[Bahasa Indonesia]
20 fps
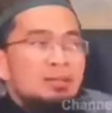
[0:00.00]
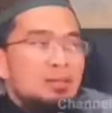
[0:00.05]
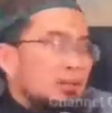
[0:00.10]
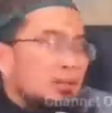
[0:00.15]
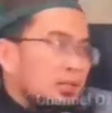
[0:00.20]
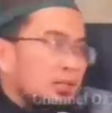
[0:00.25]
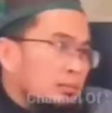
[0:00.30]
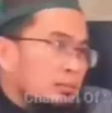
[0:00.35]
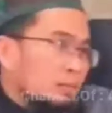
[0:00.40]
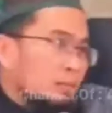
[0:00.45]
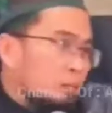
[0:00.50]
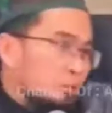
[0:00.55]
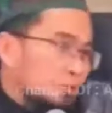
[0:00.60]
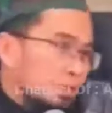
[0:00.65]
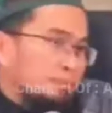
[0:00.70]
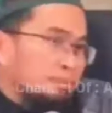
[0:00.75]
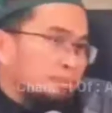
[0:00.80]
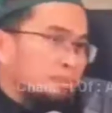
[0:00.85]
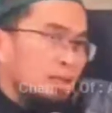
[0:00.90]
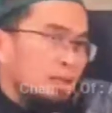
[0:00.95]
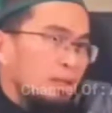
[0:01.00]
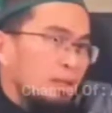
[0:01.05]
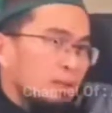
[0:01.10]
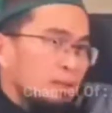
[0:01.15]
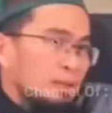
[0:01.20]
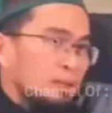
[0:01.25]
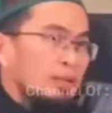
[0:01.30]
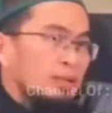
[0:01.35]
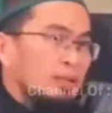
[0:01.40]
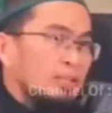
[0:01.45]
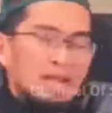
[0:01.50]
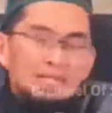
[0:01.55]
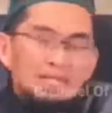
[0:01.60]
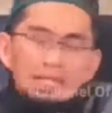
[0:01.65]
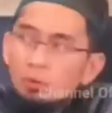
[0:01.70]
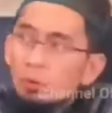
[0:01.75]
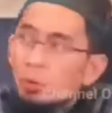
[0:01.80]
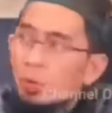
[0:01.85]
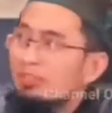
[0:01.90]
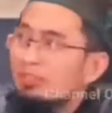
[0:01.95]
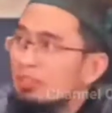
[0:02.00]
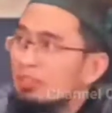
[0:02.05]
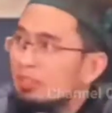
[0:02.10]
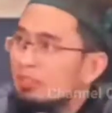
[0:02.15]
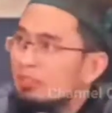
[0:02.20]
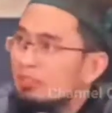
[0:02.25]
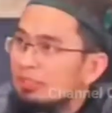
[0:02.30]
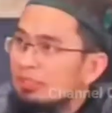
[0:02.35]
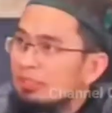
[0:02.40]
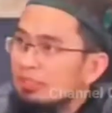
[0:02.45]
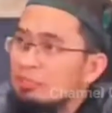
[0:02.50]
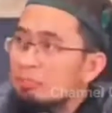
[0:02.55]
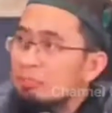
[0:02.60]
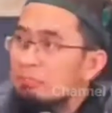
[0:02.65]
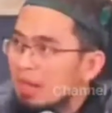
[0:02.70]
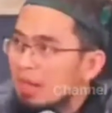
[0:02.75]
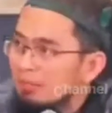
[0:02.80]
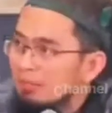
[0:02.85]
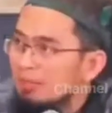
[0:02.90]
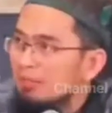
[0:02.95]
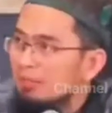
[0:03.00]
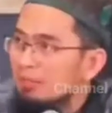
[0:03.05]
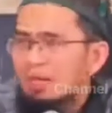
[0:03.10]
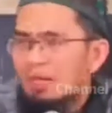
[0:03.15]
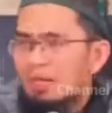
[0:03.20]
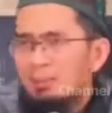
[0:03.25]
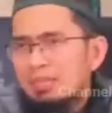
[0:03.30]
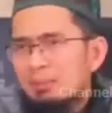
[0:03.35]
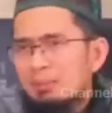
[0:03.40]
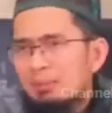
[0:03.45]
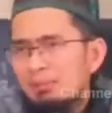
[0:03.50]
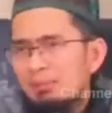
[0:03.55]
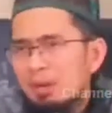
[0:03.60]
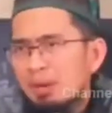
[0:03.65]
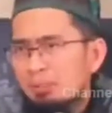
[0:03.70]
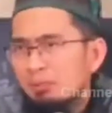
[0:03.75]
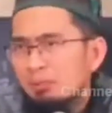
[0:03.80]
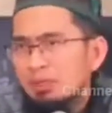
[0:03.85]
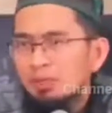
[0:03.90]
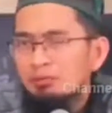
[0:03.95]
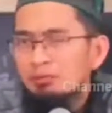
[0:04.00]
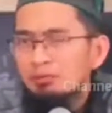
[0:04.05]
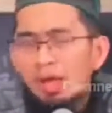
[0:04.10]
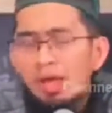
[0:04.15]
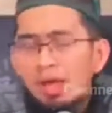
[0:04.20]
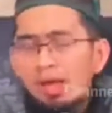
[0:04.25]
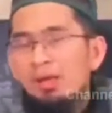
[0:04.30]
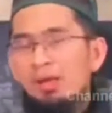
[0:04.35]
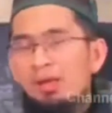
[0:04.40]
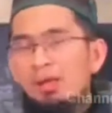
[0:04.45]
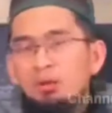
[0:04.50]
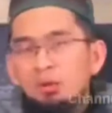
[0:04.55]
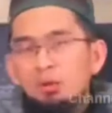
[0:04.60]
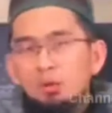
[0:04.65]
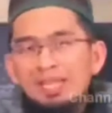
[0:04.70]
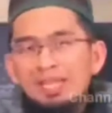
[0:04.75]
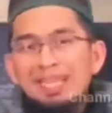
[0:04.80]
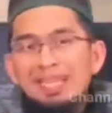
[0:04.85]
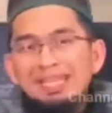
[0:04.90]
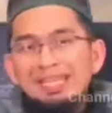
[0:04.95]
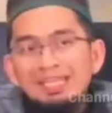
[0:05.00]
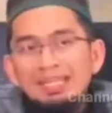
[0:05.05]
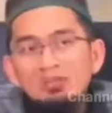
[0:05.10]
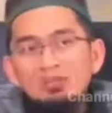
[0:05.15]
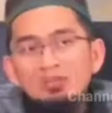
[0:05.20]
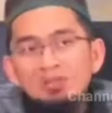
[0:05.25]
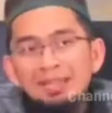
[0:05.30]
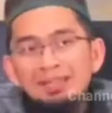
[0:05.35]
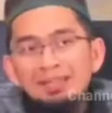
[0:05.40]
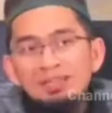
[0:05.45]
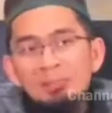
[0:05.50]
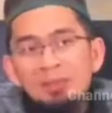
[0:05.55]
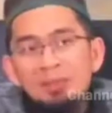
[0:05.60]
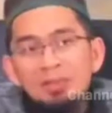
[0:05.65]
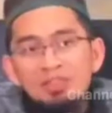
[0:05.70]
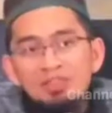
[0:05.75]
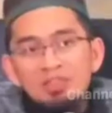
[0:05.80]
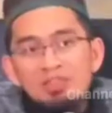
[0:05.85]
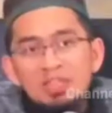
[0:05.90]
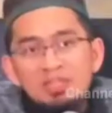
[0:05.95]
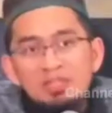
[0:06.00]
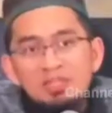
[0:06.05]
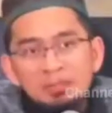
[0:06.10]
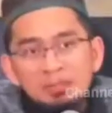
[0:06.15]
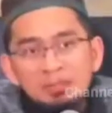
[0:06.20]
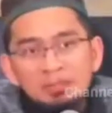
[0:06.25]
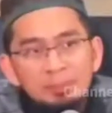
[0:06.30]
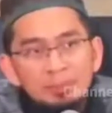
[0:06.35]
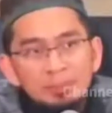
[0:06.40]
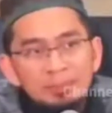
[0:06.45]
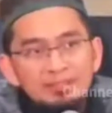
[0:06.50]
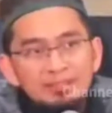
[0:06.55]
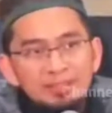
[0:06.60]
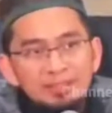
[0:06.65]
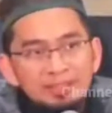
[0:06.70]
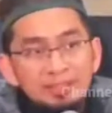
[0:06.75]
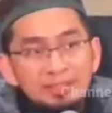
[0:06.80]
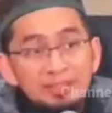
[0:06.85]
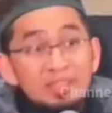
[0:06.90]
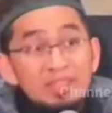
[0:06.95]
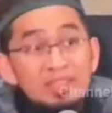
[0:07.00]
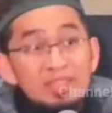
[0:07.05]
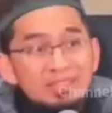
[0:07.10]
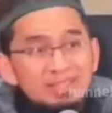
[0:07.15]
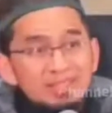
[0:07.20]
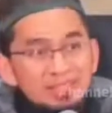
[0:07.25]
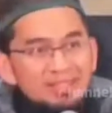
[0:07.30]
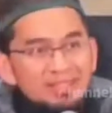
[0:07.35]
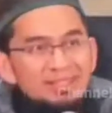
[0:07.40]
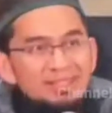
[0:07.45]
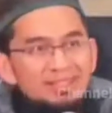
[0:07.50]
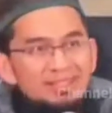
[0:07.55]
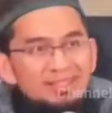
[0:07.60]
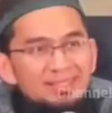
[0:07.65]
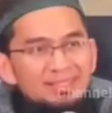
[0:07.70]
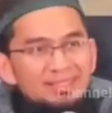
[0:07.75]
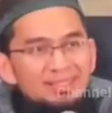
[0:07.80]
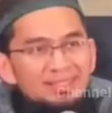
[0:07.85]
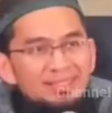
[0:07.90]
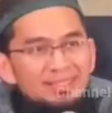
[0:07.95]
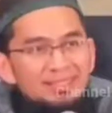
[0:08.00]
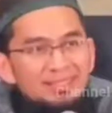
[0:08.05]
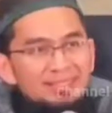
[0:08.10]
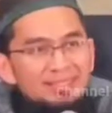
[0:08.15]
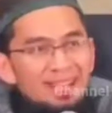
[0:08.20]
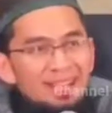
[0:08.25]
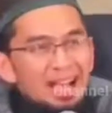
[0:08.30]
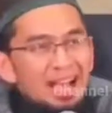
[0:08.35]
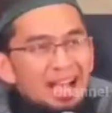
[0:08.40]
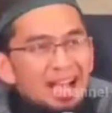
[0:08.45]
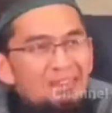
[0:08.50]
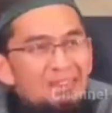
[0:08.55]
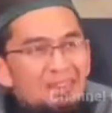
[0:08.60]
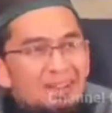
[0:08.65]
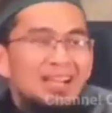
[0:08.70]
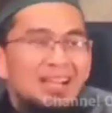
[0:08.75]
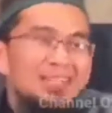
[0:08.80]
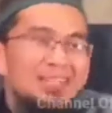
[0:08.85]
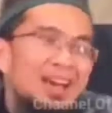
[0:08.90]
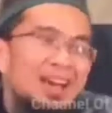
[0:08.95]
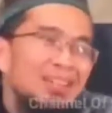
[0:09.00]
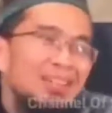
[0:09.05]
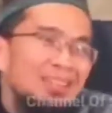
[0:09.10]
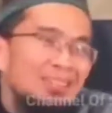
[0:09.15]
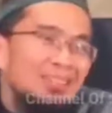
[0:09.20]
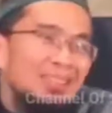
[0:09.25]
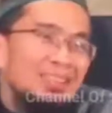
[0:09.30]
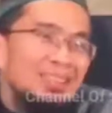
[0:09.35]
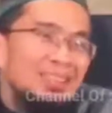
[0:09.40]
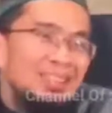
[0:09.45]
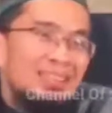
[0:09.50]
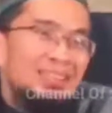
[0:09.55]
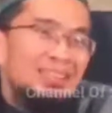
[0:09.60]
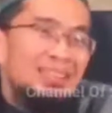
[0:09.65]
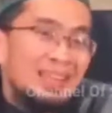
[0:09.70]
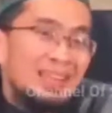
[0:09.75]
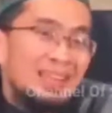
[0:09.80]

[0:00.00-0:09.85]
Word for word: kata Allah ke Nabi Musa. Tidak ada Tuhan selain saya, sembah saya. Bagaimana menyembahmu ya Allah? Tunaikan salat sebagai zikir kepada saya, zikir. Nah, maka kalau Anda sedang tidak